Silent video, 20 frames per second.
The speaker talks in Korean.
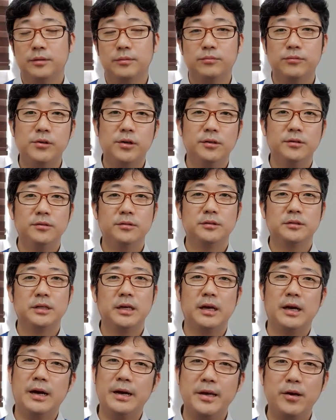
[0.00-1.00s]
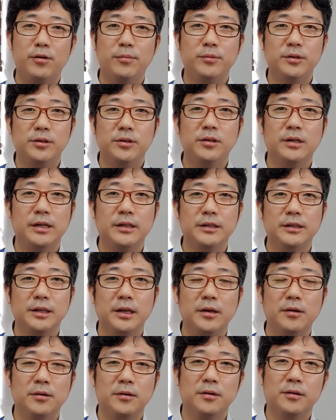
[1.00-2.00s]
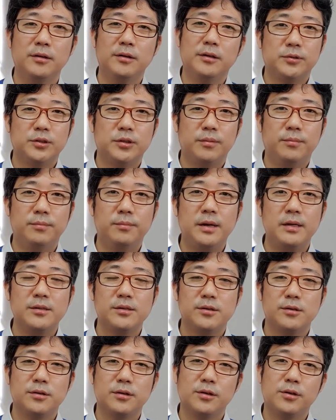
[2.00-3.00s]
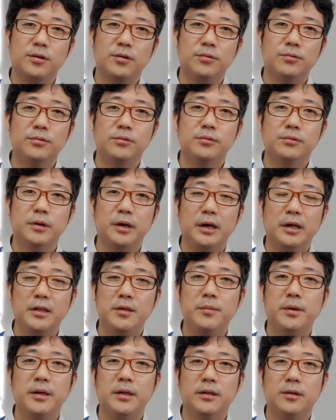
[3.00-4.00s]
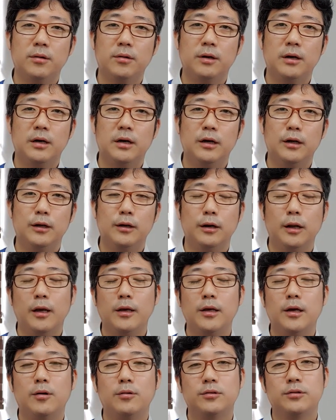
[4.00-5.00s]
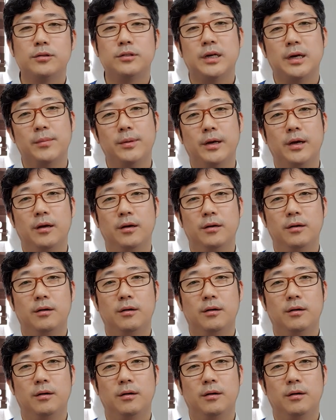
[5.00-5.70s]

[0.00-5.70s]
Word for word: 물론 이제 아예 없는 건 아닌데요. 전반적인 경우 애니메이터가 레이아웃을 잡아요.